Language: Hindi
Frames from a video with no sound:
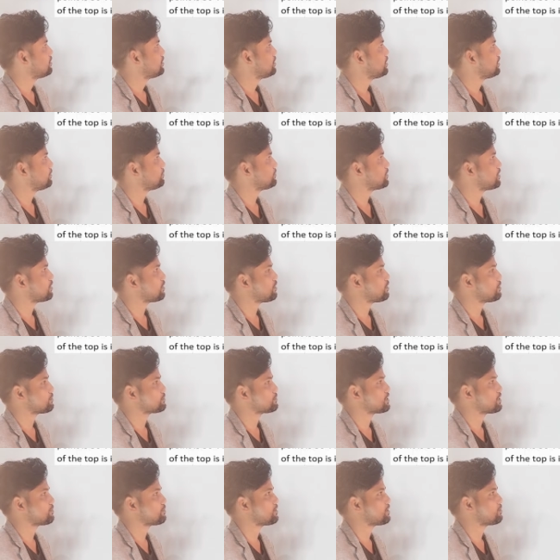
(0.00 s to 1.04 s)
इफ द
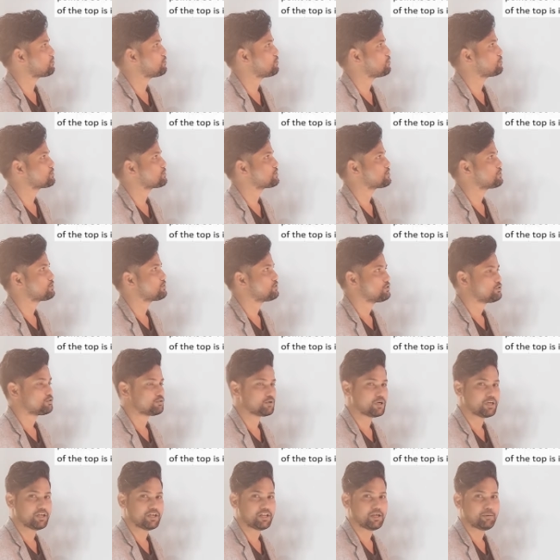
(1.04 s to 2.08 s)
ऑब्जर्वर मूव्स
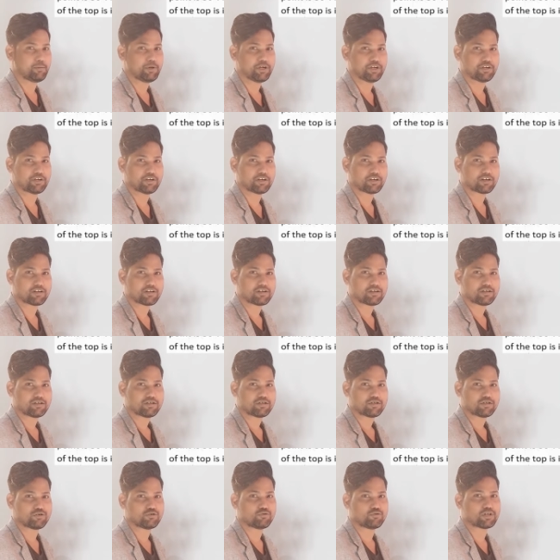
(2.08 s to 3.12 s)
20 मीटर
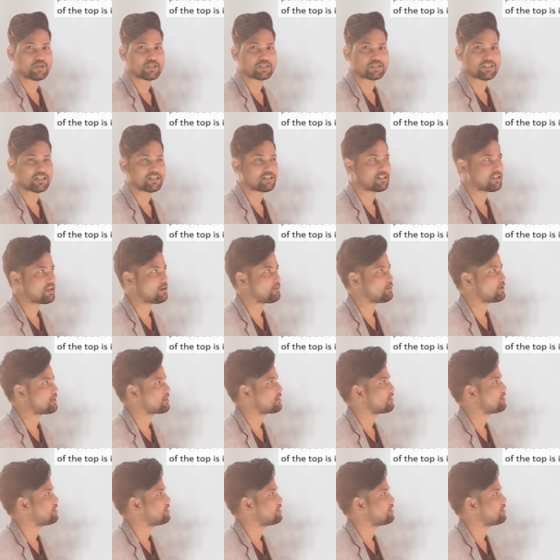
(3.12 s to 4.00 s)
टूवर्ड्स द टावर